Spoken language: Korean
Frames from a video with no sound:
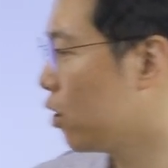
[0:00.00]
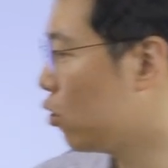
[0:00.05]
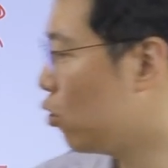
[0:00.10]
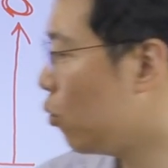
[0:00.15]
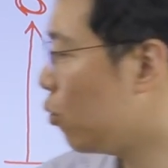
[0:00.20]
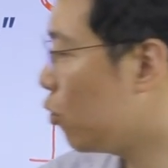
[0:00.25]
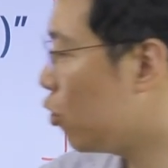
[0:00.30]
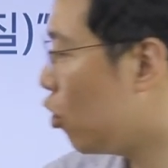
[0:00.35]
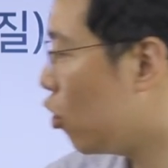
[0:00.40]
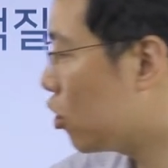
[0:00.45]

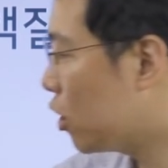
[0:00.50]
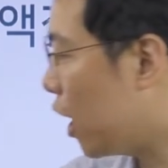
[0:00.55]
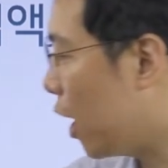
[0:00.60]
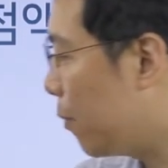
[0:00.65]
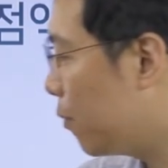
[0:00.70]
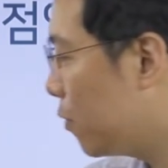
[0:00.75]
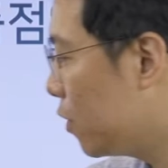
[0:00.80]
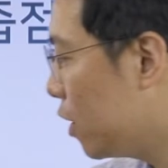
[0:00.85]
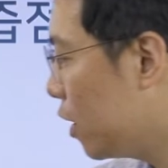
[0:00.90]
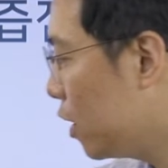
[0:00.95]
좀더
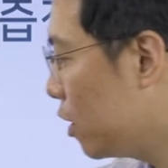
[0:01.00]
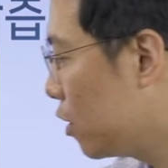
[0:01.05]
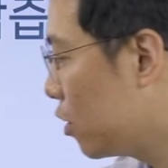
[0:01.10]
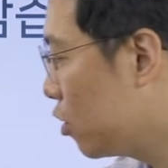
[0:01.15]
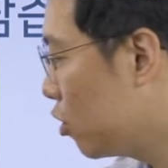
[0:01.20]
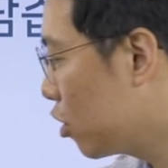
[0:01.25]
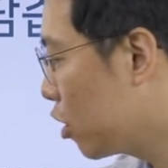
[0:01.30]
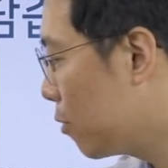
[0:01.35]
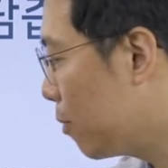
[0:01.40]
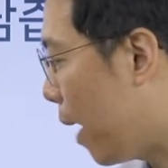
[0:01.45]
잠재
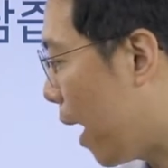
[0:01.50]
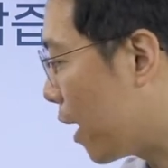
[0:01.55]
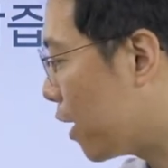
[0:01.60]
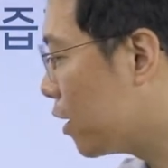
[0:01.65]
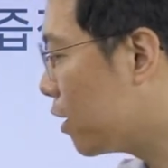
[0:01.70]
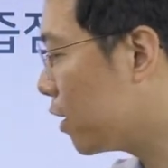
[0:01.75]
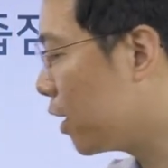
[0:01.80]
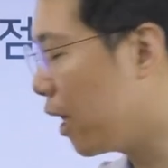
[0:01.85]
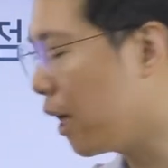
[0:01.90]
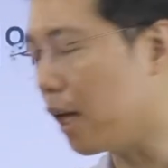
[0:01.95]
능력이
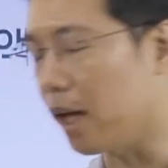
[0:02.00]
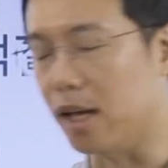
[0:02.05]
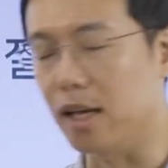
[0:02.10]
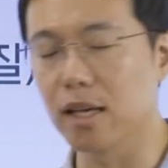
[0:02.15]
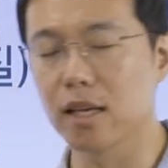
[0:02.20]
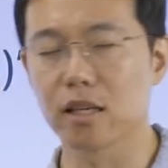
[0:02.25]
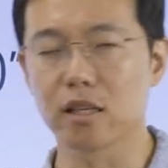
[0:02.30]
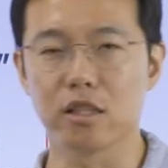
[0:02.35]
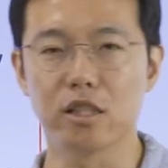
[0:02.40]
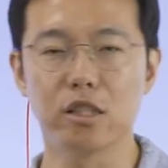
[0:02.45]
많은데